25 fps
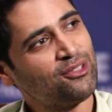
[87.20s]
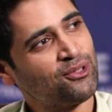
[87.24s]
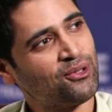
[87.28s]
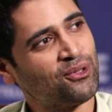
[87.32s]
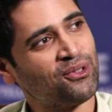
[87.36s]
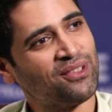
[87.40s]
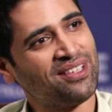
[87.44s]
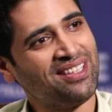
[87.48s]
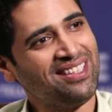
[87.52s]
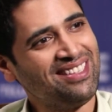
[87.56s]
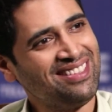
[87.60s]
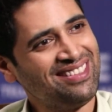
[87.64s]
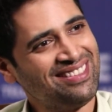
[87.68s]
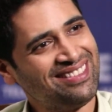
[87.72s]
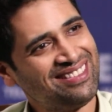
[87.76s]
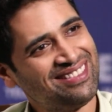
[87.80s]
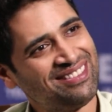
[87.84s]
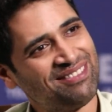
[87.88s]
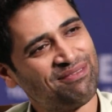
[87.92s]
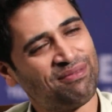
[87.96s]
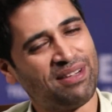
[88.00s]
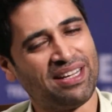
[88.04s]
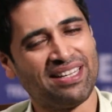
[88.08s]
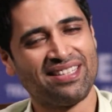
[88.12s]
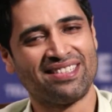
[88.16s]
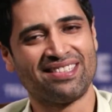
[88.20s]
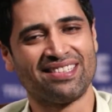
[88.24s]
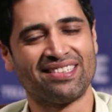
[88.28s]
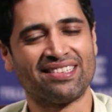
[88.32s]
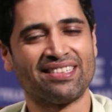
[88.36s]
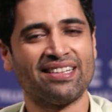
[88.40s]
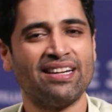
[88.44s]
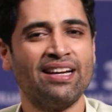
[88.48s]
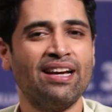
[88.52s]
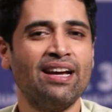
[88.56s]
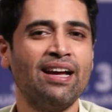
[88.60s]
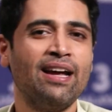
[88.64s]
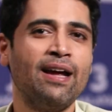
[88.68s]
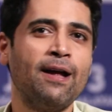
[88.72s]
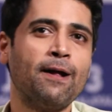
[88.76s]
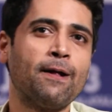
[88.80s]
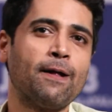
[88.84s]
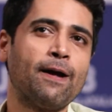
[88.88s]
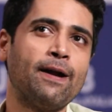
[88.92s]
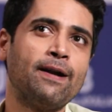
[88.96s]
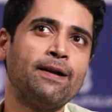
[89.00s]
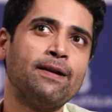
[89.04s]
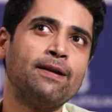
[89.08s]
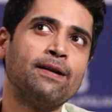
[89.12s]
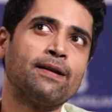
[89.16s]
సోనీ మైసూర్
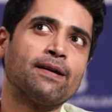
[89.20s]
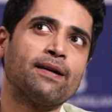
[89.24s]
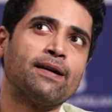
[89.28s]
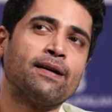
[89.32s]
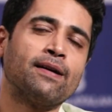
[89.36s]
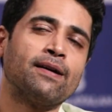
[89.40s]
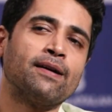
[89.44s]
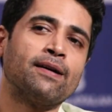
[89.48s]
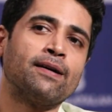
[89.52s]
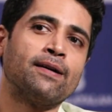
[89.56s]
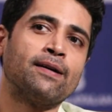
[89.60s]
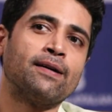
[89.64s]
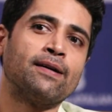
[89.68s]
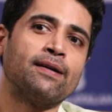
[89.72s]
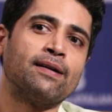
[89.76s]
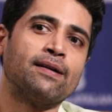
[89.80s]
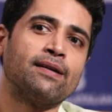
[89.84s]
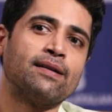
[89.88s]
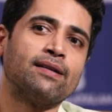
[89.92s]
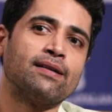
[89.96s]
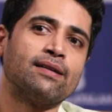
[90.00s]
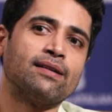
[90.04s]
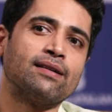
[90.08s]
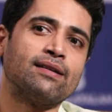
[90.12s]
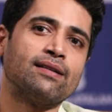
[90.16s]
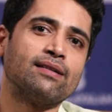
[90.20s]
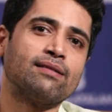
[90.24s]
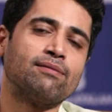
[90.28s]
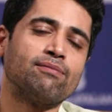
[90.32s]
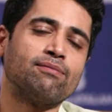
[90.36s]
అండ్ mm, mm. uh,